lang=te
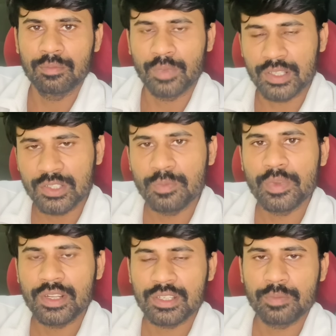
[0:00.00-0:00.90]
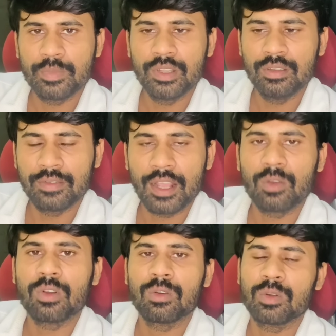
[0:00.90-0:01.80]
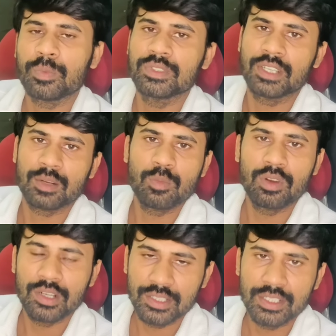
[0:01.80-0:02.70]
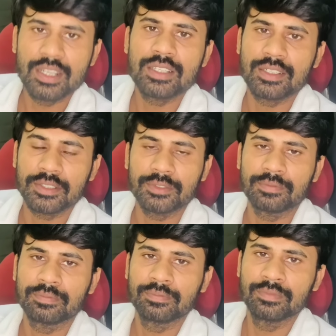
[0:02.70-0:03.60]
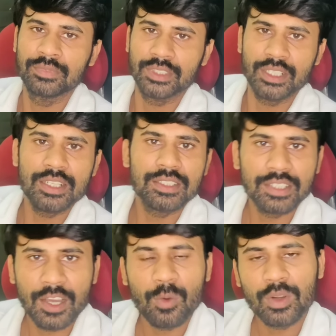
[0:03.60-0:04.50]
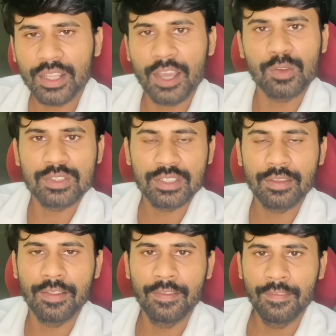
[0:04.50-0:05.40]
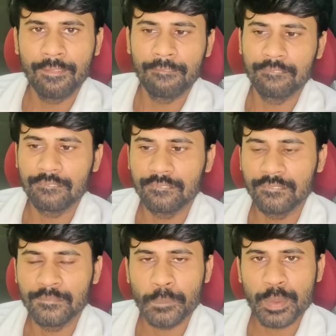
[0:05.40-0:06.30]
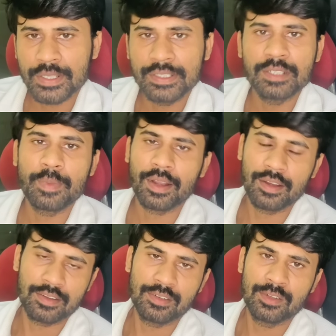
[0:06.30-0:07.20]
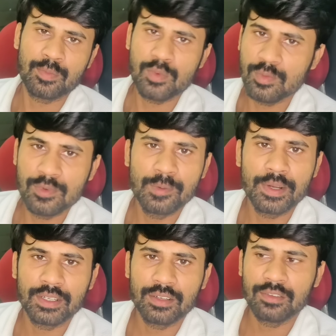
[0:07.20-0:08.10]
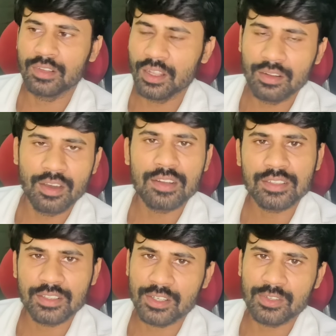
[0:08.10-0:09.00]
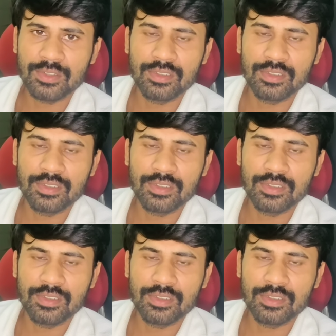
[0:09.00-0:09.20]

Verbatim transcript: మద్యం పేరు చెప్పి వేల కోట్ల రూపాయలు జగన్మోహన్ రెడ్డి తినేసాడు తినేసింది కాకుండా ఇవాళ వచ్చి ప్రెసిడెంట్ మెడల్ అంటాడు బూమ్ బూమ్ అంటాడు నైన్ హార్స్ అంటాడు